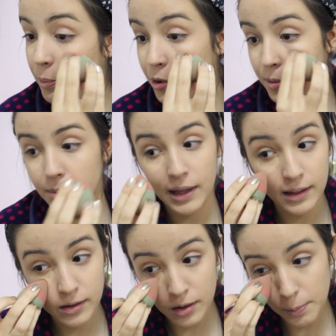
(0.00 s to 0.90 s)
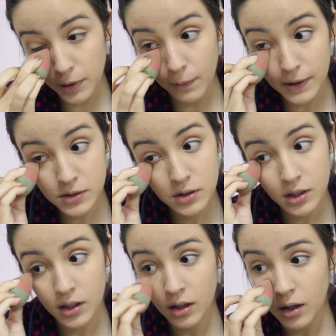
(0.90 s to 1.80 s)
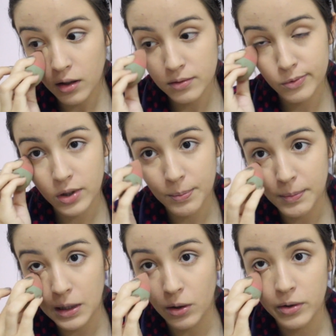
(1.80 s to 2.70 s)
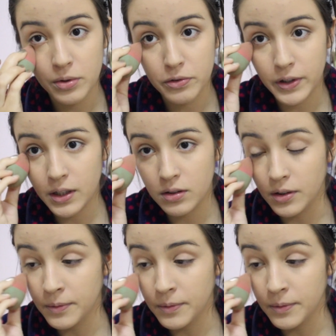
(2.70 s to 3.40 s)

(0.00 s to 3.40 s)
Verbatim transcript: com a Beauty Blender, porque eu acho que fica é melhor o efeito,